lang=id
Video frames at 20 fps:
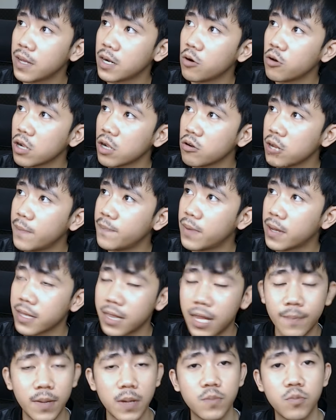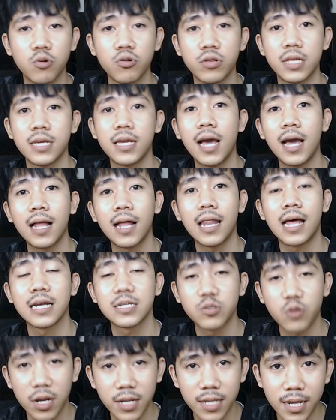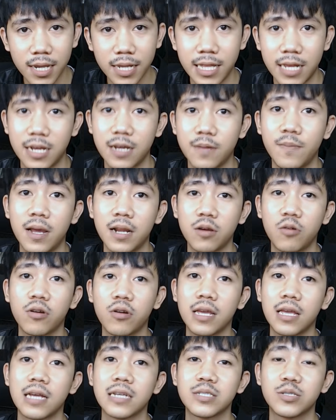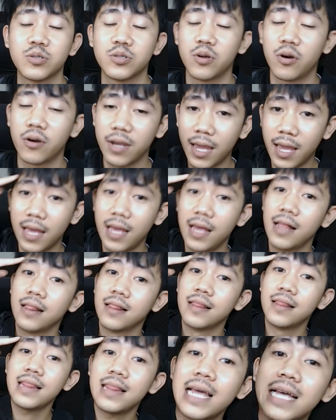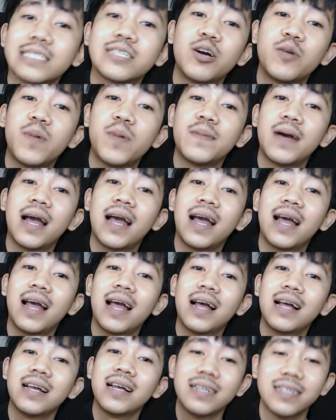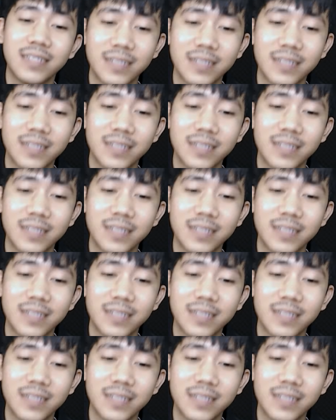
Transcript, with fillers: Markorek udah 483 langsung aja kita ke Markorek ya cuy. Oke, let's go memang.